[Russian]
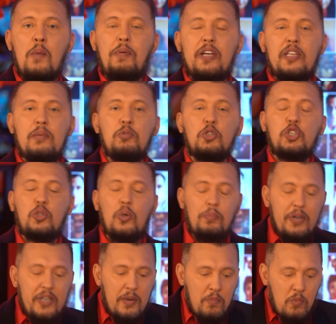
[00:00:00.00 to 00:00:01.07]
Поэтому,
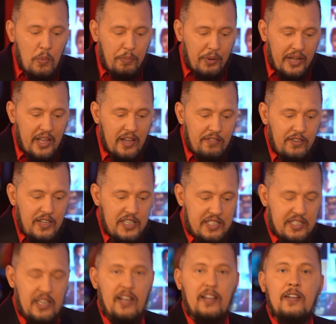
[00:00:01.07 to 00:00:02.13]
чтобы ему
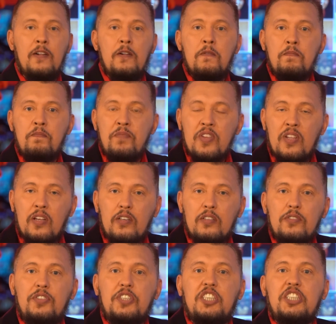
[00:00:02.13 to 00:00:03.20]
проявиться
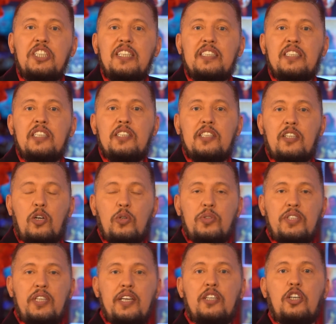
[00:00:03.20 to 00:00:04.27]
в жизни этих
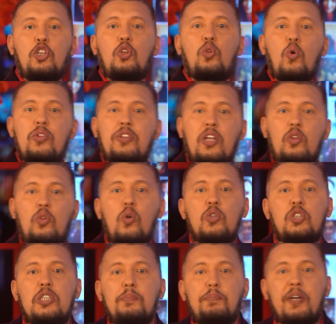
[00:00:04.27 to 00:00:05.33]
людей, кто-то
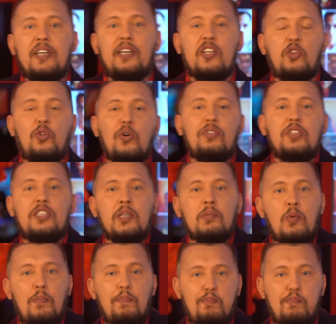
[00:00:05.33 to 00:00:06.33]
должен приготовить ему